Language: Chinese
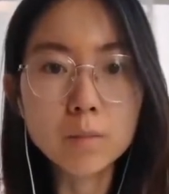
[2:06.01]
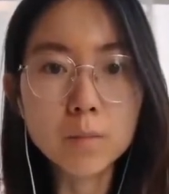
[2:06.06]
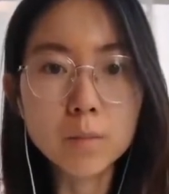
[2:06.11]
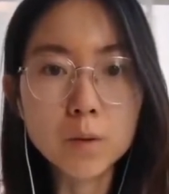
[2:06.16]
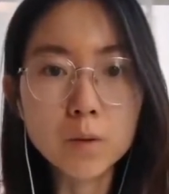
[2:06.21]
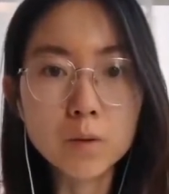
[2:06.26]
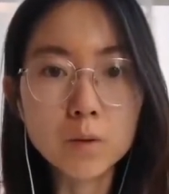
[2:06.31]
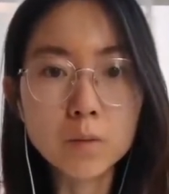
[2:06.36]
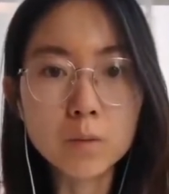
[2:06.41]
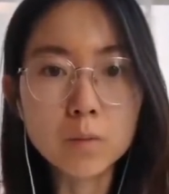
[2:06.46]

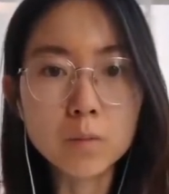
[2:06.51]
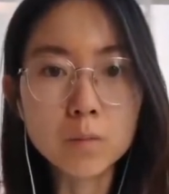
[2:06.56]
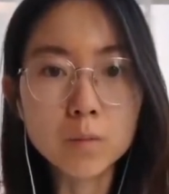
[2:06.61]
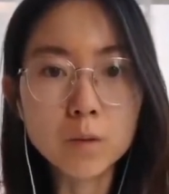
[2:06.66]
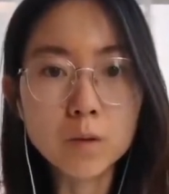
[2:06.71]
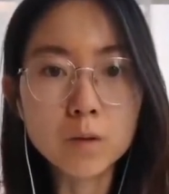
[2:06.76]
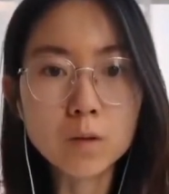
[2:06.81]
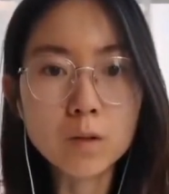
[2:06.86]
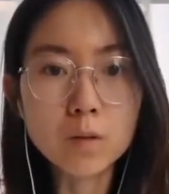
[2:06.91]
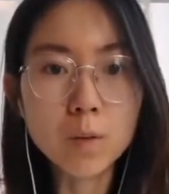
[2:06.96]
比
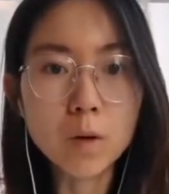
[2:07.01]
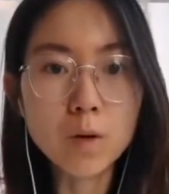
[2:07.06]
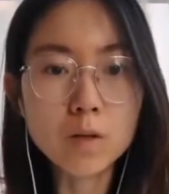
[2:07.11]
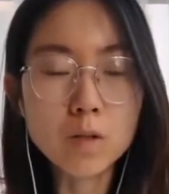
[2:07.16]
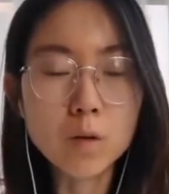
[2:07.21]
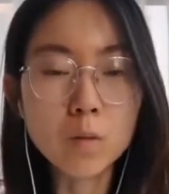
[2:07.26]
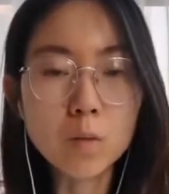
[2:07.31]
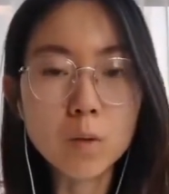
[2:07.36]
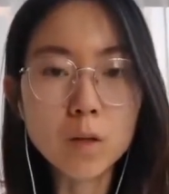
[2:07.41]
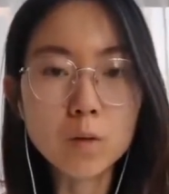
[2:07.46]
嗯可以表
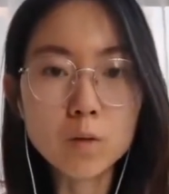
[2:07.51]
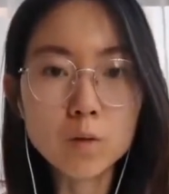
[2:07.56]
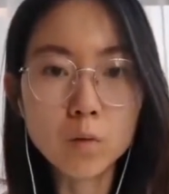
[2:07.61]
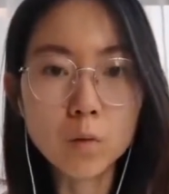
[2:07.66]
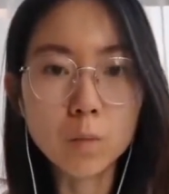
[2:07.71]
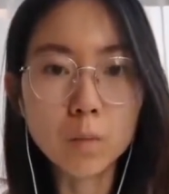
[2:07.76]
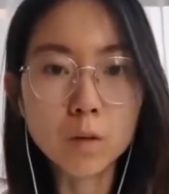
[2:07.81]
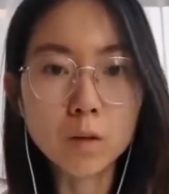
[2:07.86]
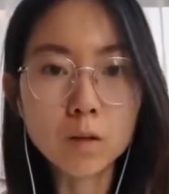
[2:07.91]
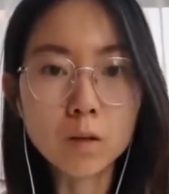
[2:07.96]
现为就是
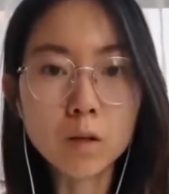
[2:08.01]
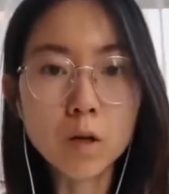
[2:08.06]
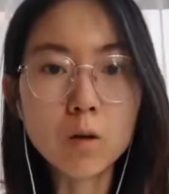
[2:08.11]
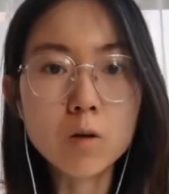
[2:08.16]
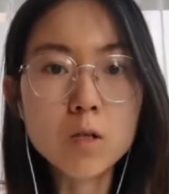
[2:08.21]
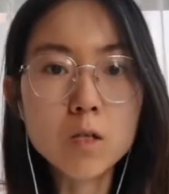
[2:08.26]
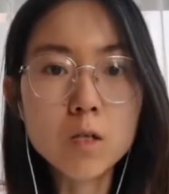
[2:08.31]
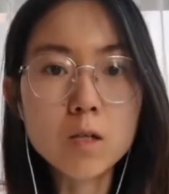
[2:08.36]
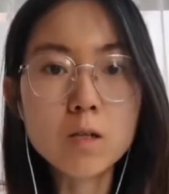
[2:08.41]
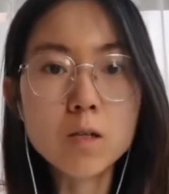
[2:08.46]
我们的
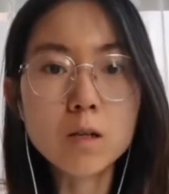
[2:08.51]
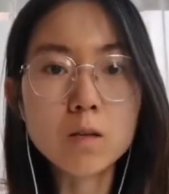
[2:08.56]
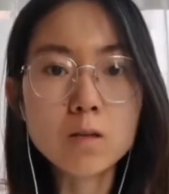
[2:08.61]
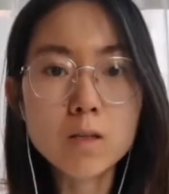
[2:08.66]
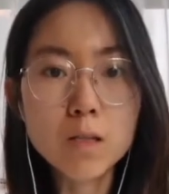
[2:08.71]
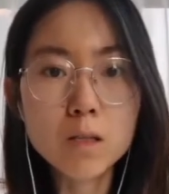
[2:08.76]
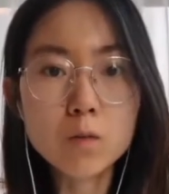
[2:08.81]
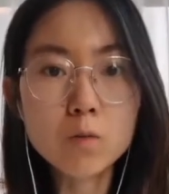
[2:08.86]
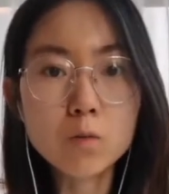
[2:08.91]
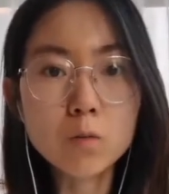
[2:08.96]
高肾上
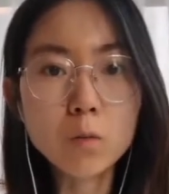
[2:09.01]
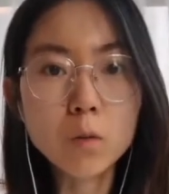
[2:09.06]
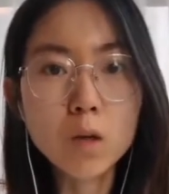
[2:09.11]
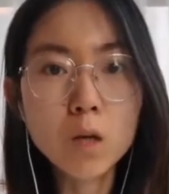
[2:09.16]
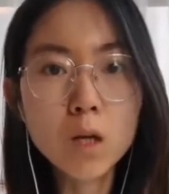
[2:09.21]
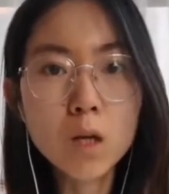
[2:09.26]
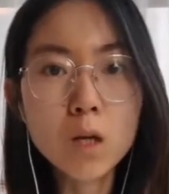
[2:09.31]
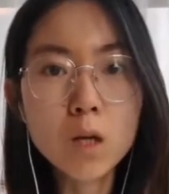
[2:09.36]
腺素。